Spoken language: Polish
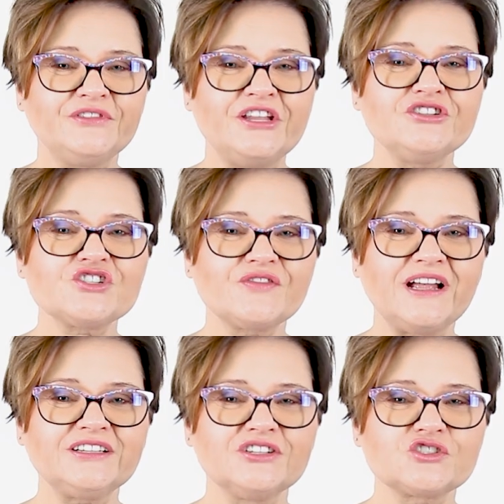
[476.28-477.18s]
Ten
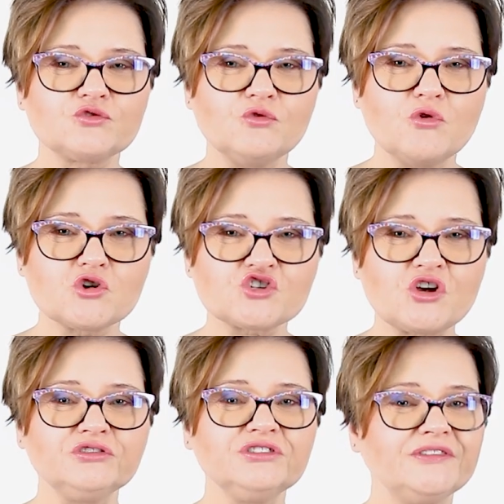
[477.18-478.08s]
świat jest
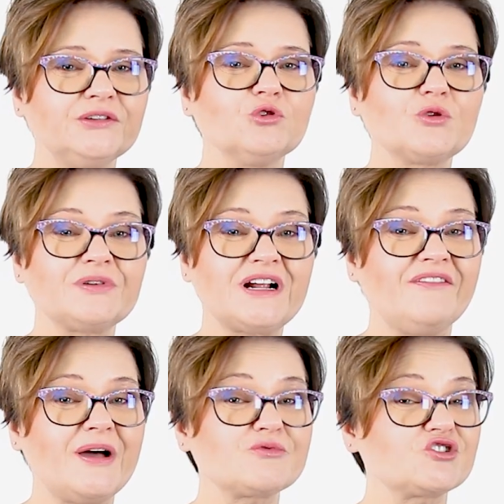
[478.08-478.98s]
ułożony według
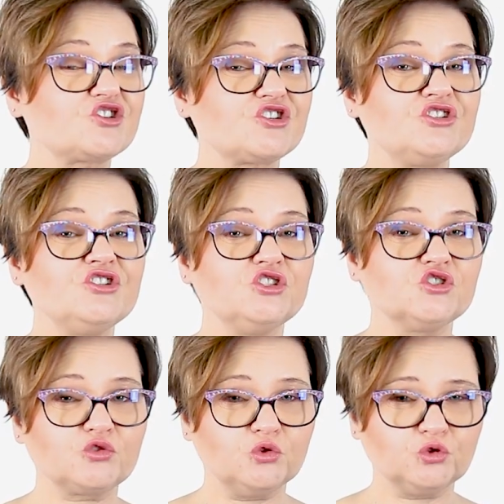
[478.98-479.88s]
prawa przyczyny i
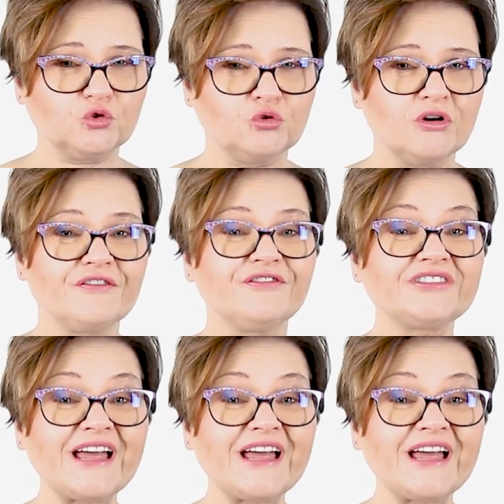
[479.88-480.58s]
skutku. W